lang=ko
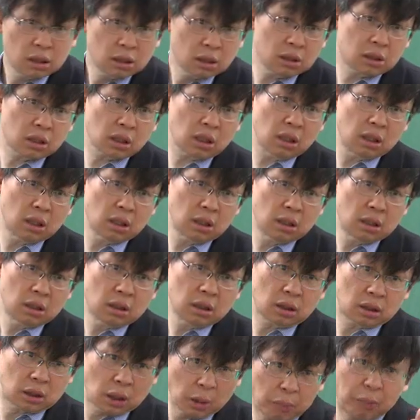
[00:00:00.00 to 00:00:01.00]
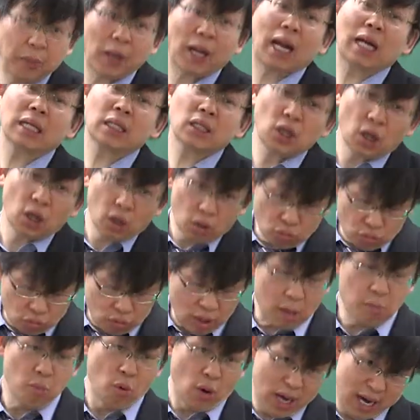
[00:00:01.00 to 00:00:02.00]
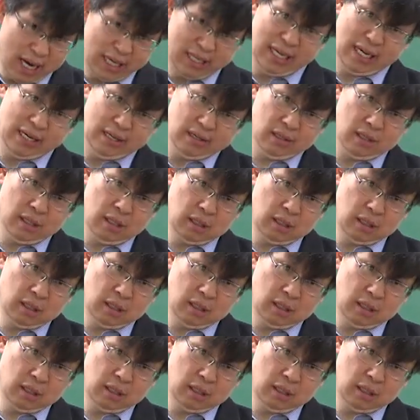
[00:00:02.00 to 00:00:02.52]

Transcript: 그죠? 특별한 경우의 모양이에요.